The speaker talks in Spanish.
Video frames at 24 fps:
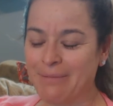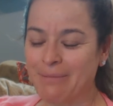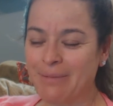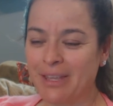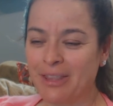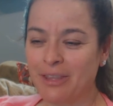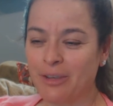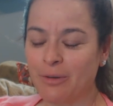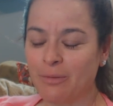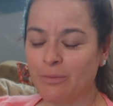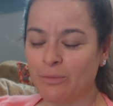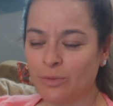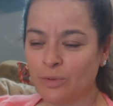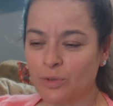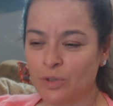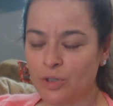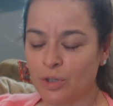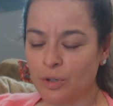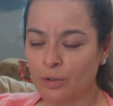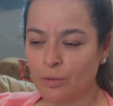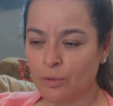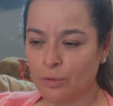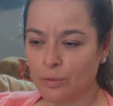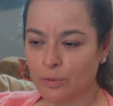y me dio
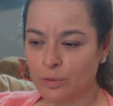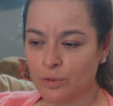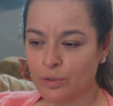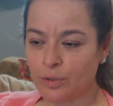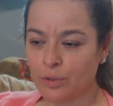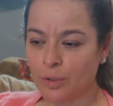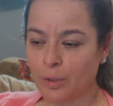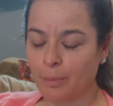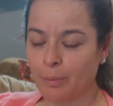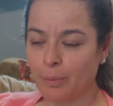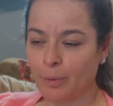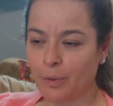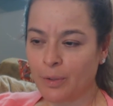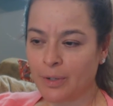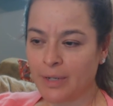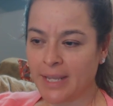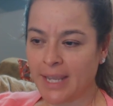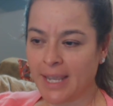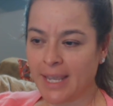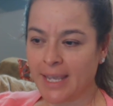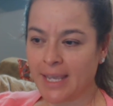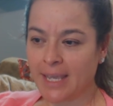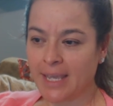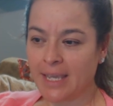mucho gusto
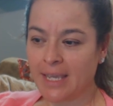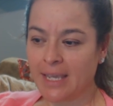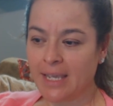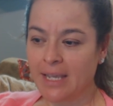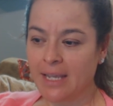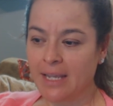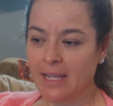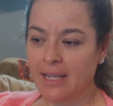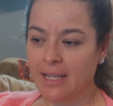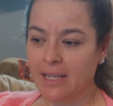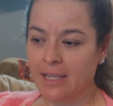porque